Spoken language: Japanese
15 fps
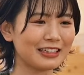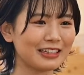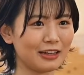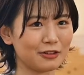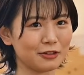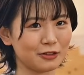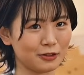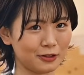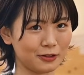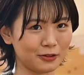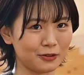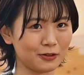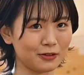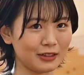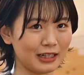栄養素
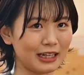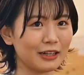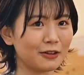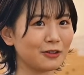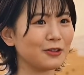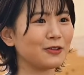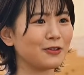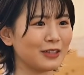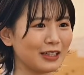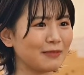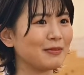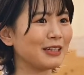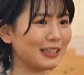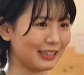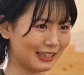量栄養量を決
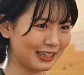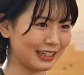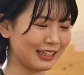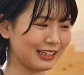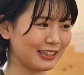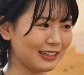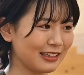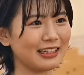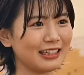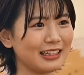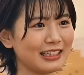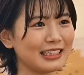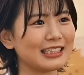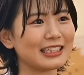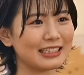めたり
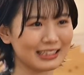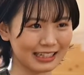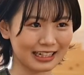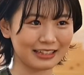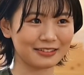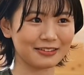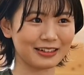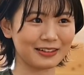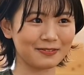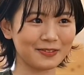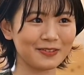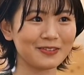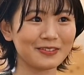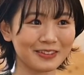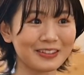季節感とか
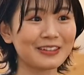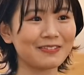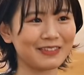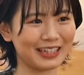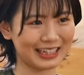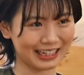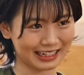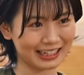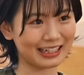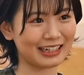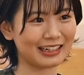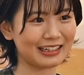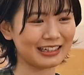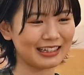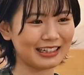も含めなが
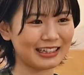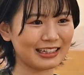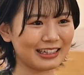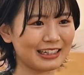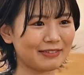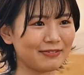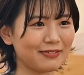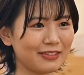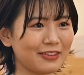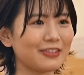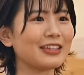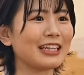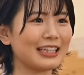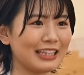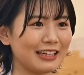ら
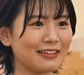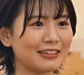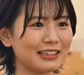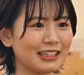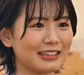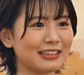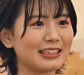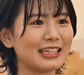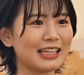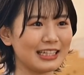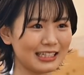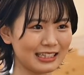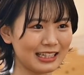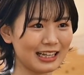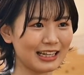献立を作
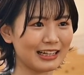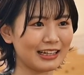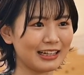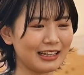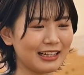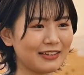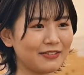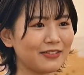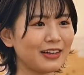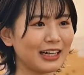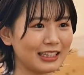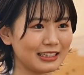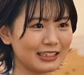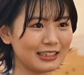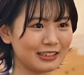成してもう
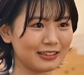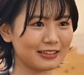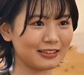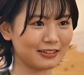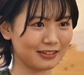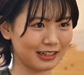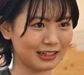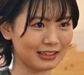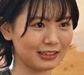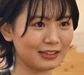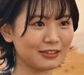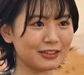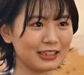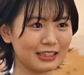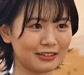発注とか
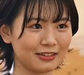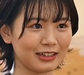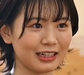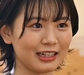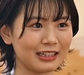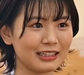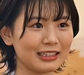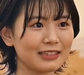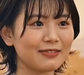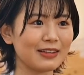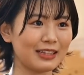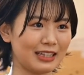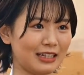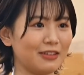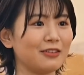調理とか
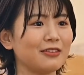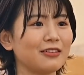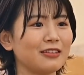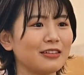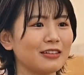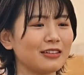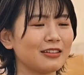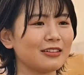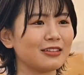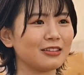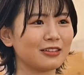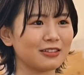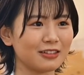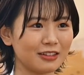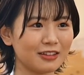全ての給
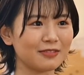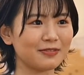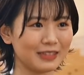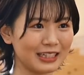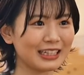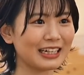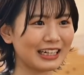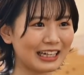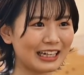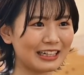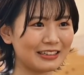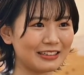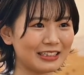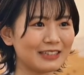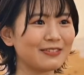食業務に関
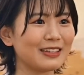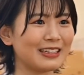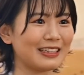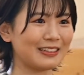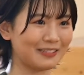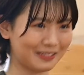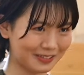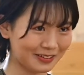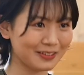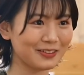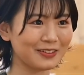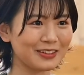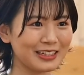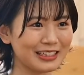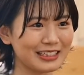わる全てのこ
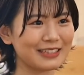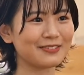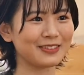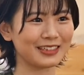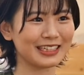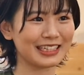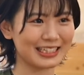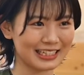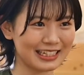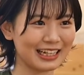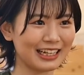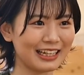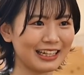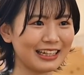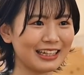とを自分たちで